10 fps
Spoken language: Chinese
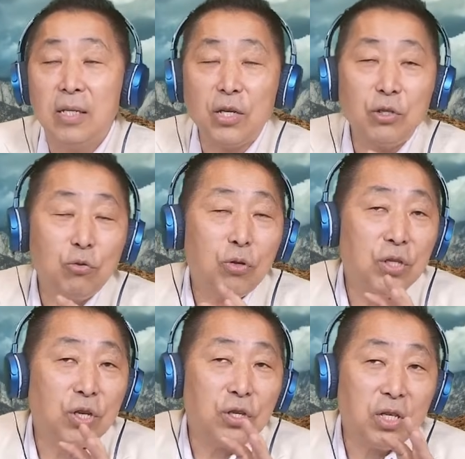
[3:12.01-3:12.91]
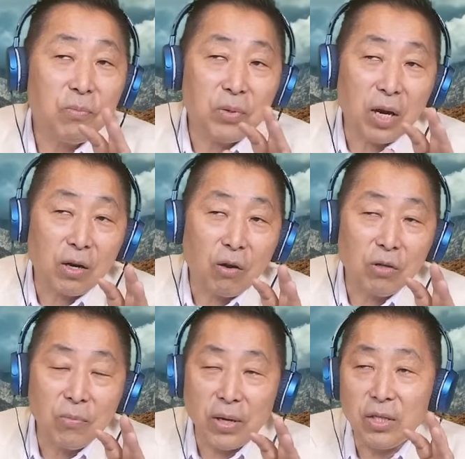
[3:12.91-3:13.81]
但是如果政治性比较
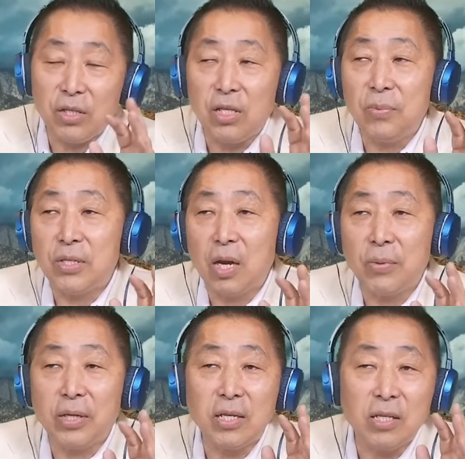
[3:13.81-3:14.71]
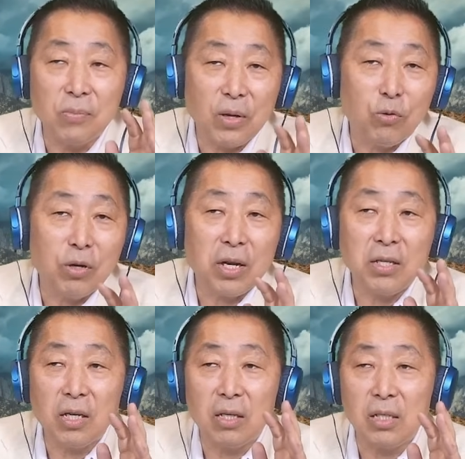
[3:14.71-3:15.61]
高的媒体，基本上面跟着美国、
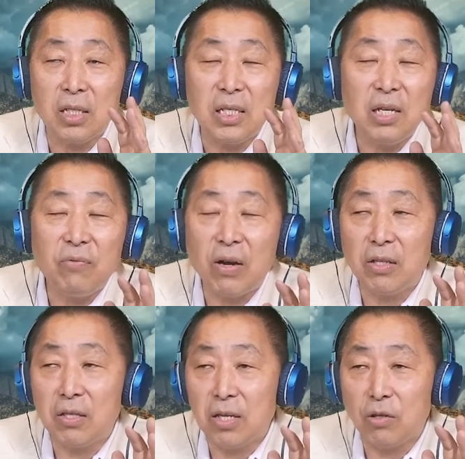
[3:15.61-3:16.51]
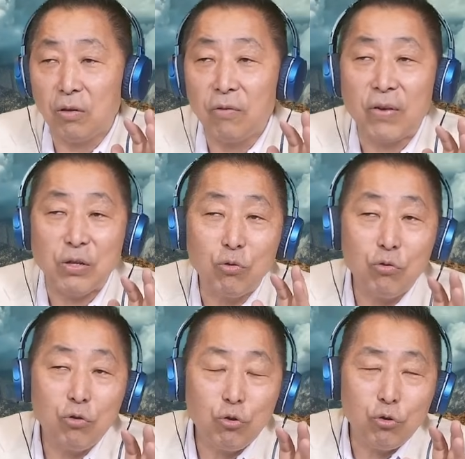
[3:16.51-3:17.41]
跟着西方的这种的反
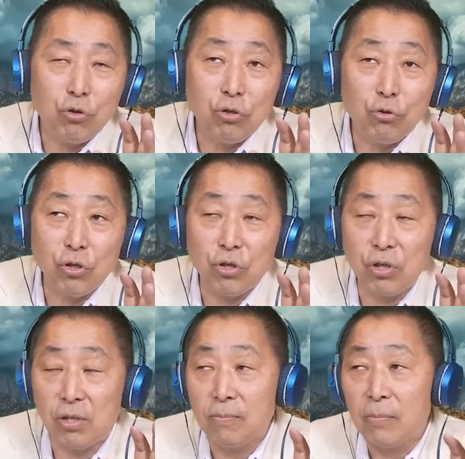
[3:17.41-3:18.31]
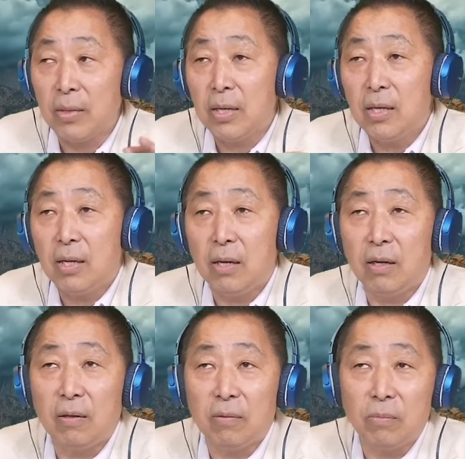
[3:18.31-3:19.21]
中叙叙事，
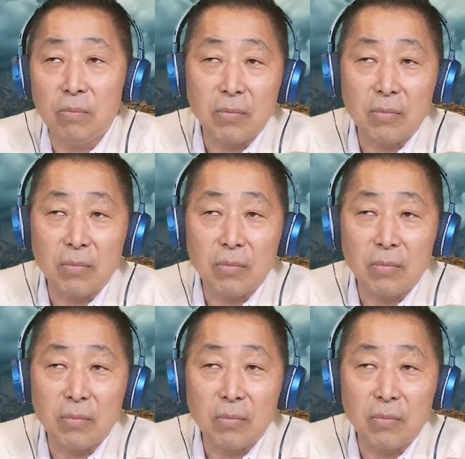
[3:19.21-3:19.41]
呃。